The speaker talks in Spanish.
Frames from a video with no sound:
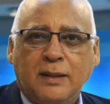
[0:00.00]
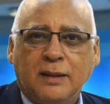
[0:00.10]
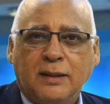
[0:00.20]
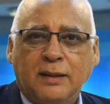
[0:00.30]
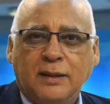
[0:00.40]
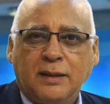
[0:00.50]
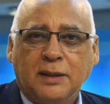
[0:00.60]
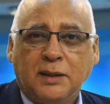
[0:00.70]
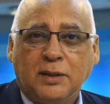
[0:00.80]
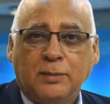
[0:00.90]

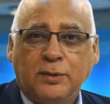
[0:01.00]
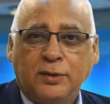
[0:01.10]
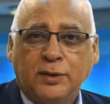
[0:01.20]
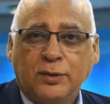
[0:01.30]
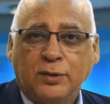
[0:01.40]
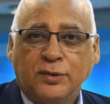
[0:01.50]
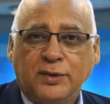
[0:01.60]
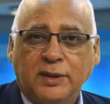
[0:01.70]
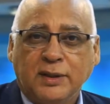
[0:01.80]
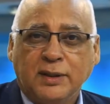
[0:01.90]
y como yo te conocí
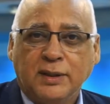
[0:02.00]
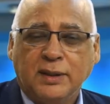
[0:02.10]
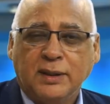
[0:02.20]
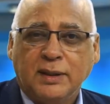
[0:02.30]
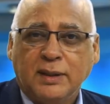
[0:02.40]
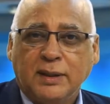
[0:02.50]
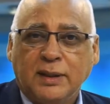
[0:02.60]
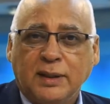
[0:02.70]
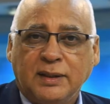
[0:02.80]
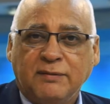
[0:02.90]

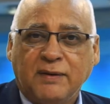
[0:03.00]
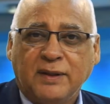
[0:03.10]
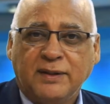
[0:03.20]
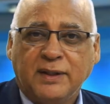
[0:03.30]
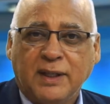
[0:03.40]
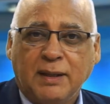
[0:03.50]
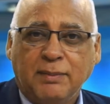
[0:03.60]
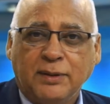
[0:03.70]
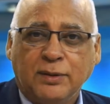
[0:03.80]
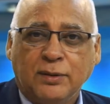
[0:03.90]
en diferentes
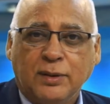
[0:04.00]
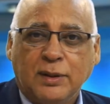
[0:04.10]
ámbitos,